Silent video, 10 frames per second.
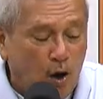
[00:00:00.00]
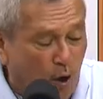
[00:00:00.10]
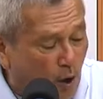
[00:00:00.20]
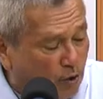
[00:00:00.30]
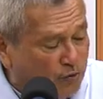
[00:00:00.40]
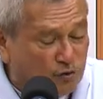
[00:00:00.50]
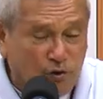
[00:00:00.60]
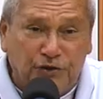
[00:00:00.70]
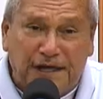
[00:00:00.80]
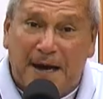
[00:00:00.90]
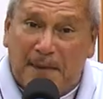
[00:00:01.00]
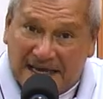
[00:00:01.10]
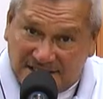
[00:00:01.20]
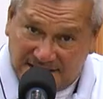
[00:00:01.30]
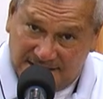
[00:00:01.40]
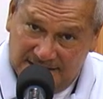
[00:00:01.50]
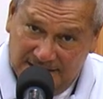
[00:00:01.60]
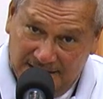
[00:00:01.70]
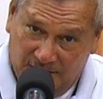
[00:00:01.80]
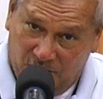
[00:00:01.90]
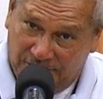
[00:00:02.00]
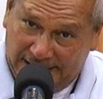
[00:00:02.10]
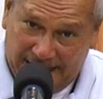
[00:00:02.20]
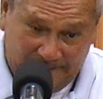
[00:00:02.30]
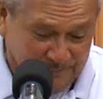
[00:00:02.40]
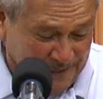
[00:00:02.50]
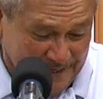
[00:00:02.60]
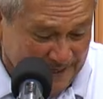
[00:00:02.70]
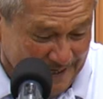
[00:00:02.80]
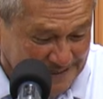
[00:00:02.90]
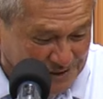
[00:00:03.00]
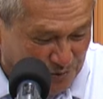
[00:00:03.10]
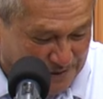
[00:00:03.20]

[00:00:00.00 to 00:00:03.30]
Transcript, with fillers: otro día más. Oiga, esto